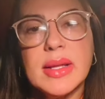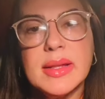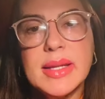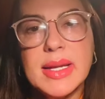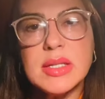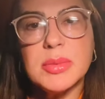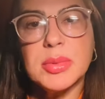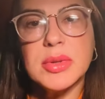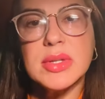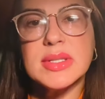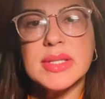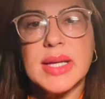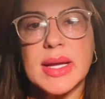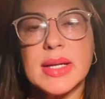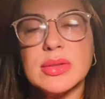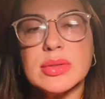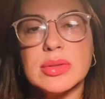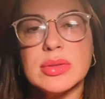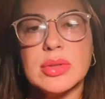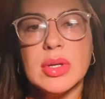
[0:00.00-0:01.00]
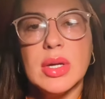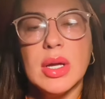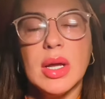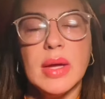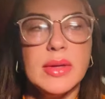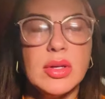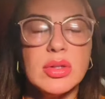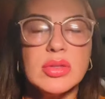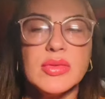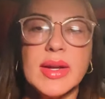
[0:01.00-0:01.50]
nesse processo,
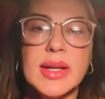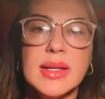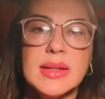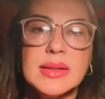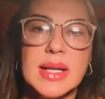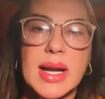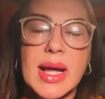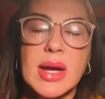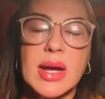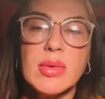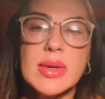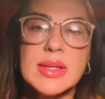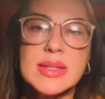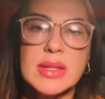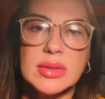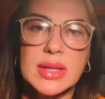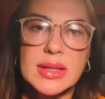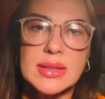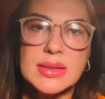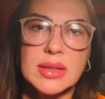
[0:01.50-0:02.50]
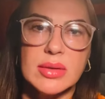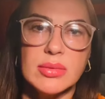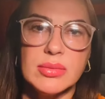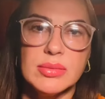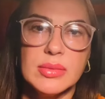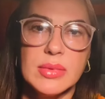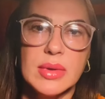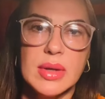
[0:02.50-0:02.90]
Deus vai entrar com exaltação.